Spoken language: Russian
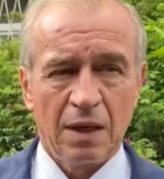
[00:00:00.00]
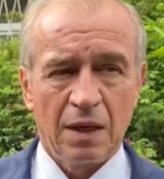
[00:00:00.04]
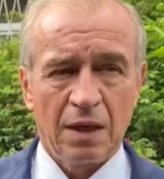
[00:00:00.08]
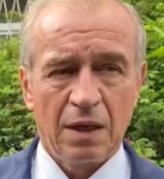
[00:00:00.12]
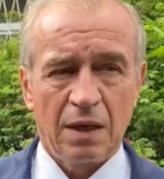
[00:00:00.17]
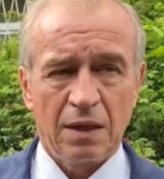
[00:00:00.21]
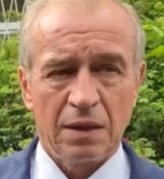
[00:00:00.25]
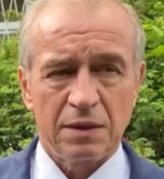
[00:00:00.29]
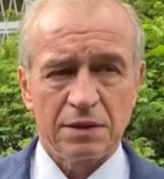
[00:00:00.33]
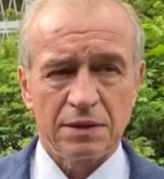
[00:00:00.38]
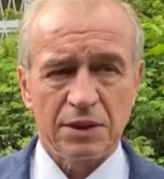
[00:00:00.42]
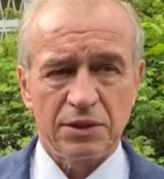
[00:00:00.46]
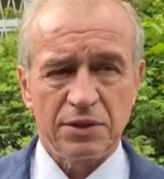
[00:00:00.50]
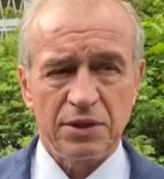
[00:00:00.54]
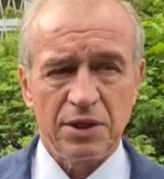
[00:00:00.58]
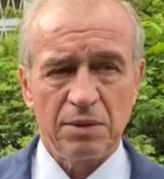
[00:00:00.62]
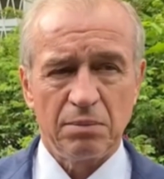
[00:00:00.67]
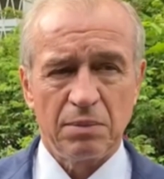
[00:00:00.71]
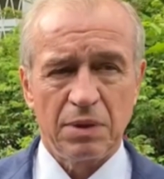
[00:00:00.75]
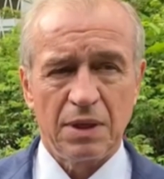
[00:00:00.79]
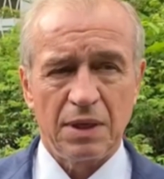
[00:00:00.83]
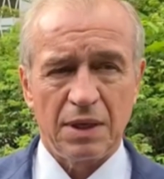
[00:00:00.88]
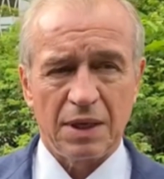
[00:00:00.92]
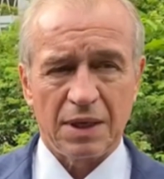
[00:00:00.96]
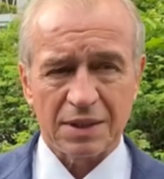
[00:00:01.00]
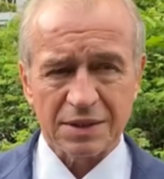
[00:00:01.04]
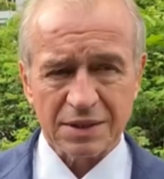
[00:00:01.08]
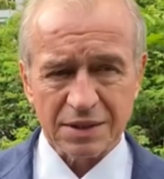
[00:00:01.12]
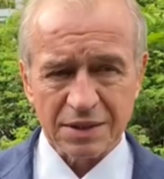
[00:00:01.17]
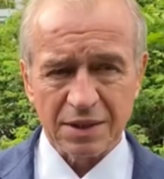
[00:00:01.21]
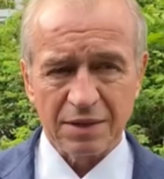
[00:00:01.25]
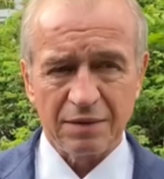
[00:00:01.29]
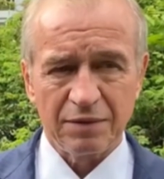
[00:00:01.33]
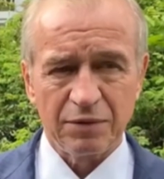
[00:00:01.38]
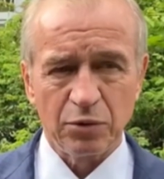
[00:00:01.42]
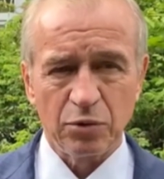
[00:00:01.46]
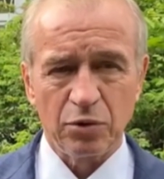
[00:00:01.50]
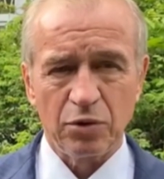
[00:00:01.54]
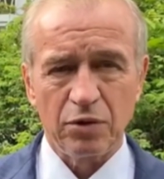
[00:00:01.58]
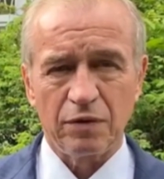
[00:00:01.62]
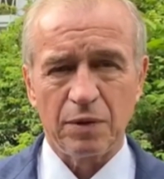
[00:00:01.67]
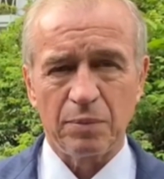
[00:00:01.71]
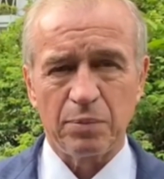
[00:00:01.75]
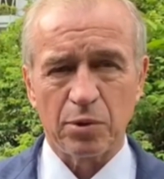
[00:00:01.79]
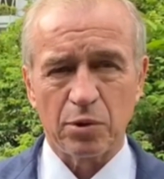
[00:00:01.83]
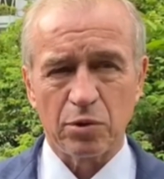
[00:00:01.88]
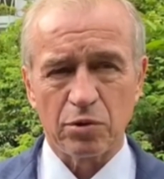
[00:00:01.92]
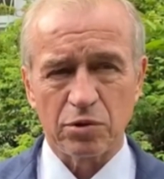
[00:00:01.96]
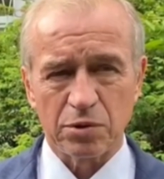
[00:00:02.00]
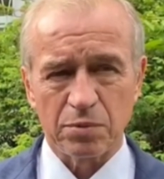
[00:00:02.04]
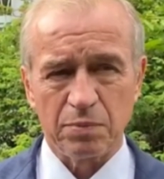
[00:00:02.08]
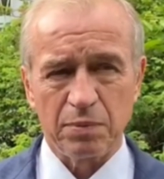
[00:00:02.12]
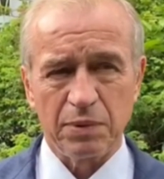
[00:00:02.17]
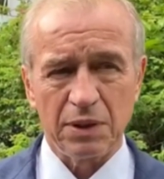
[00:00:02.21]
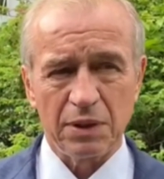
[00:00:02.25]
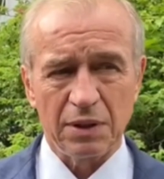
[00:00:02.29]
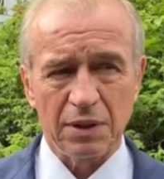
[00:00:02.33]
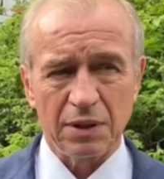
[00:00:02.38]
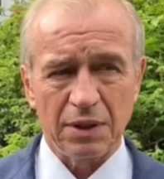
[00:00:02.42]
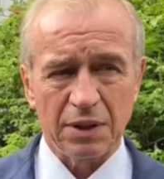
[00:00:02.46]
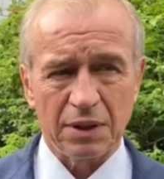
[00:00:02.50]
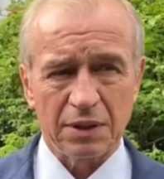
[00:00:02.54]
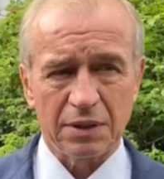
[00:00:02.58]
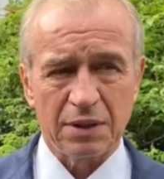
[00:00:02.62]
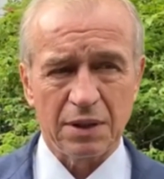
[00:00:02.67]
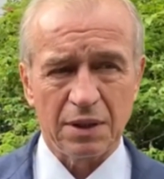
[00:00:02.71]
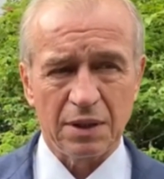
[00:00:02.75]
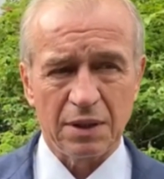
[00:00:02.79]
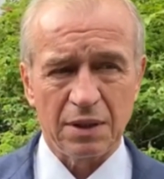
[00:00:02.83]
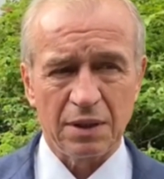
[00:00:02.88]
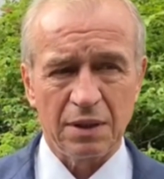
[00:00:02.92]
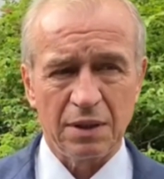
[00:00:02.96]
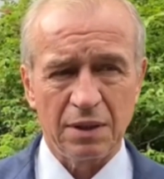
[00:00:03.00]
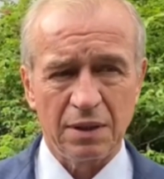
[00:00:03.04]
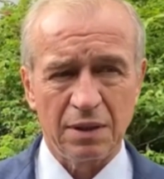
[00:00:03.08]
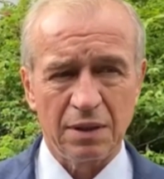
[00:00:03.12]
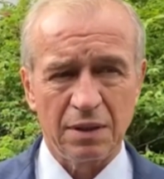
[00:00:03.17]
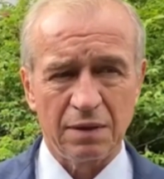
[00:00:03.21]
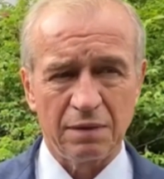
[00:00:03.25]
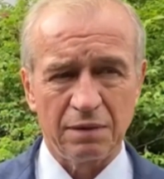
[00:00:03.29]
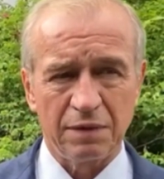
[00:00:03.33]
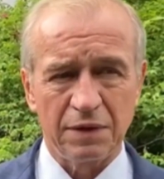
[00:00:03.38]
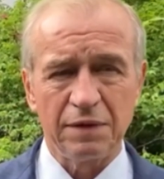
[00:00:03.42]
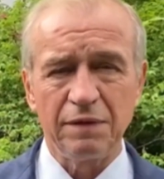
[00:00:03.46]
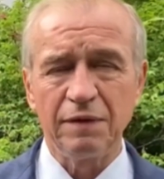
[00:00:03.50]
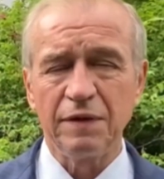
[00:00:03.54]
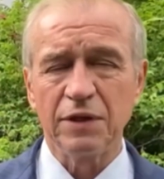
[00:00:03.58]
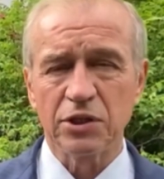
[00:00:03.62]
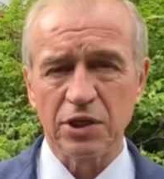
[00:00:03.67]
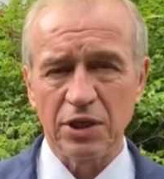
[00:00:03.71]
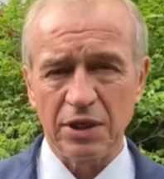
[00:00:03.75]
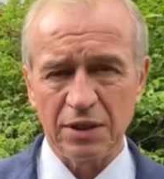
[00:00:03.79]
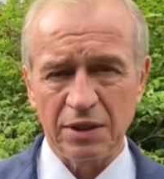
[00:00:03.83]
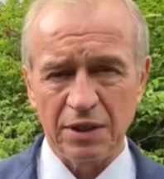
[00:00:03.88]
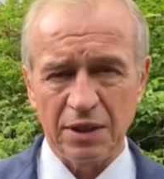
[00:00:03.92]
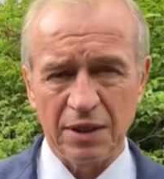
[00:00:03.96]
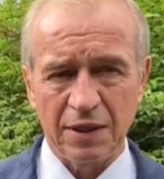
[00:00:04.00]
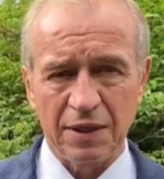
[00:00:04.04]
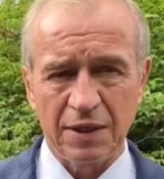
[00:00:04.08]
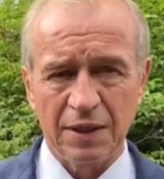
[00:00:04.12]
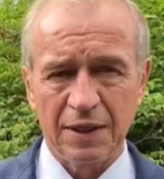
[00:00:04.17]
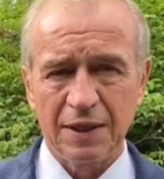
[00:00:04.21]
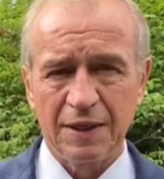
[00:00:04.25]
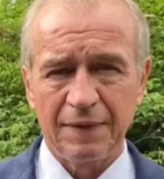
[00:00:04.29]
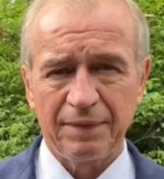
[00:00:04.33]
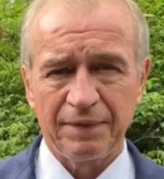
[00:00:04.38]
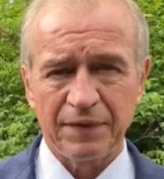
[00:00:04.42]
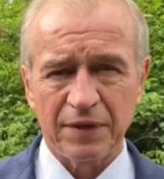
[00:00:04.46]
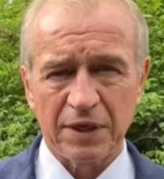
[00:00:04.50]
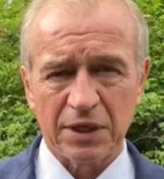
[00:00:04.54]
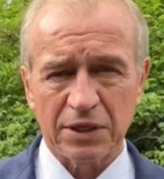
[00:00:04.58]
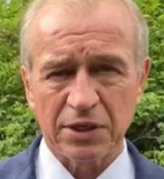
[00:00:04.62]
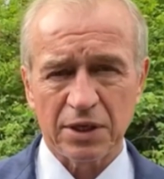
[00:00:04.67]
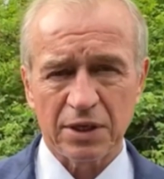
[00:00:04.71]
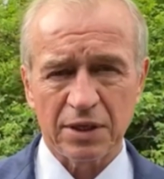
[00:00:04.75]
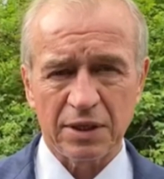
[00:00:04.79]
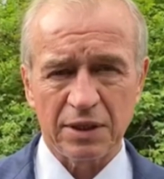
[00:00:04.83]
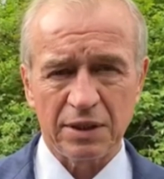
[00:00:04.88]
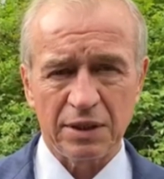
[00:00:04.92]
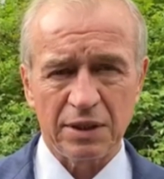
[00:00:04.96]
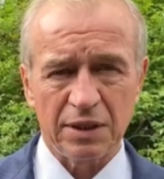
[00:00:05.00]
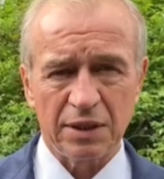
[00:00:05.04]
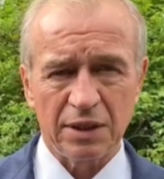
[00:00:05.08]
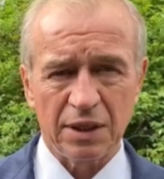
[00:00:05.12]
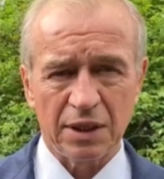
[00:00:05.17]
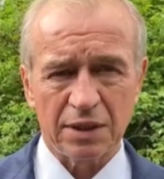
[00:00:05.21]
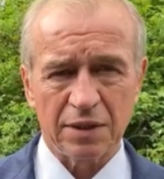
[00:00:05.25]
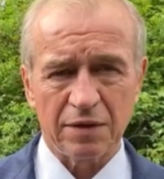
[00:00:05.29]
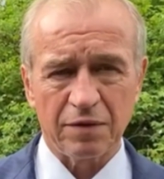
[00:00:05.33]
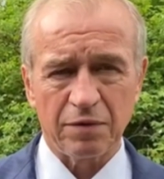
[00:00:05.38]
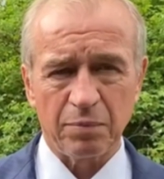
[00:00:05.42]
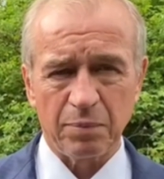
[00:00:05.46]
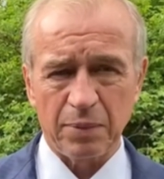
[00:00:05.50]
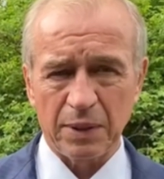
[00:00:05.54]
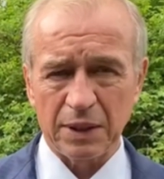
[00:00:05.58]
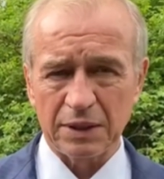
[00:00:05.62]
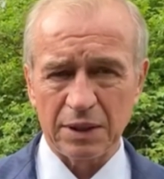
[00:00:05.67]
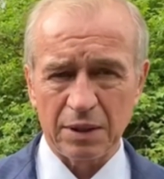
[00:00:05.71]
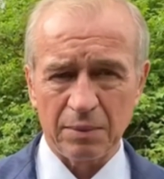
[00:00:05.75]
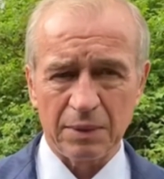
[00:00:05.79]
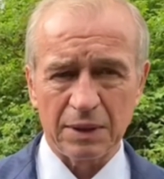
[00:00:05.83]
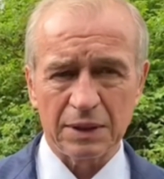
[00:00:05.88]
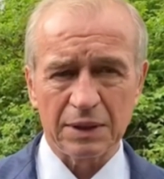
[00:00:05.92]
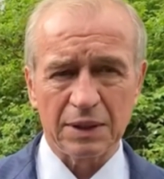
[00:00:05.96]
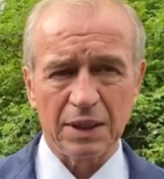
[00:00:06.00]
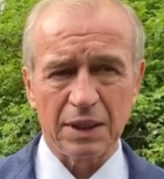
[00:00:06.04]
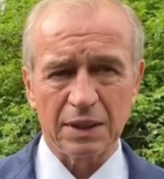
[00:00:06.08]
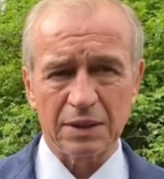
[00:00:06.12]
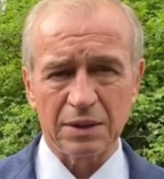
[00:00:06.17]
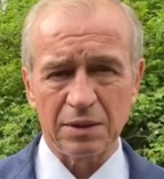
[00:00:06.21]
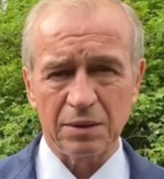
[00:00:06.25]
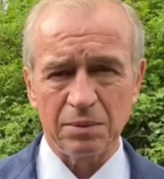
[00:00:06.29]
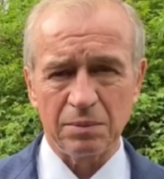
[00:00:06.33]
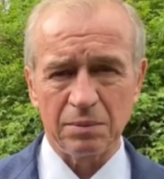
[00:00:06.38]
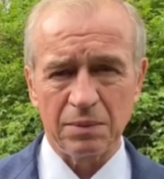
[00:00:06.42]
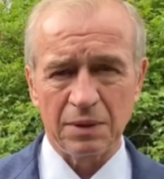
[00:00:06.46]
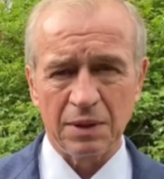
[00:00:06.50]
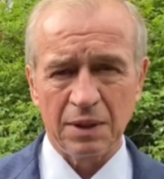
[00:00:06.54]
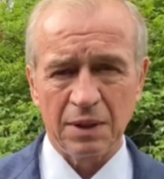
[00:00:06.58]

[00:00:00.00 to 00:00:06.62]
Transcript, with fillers: Э, затем основной вопрос был это выдвижение наших кандидатов по одномандатным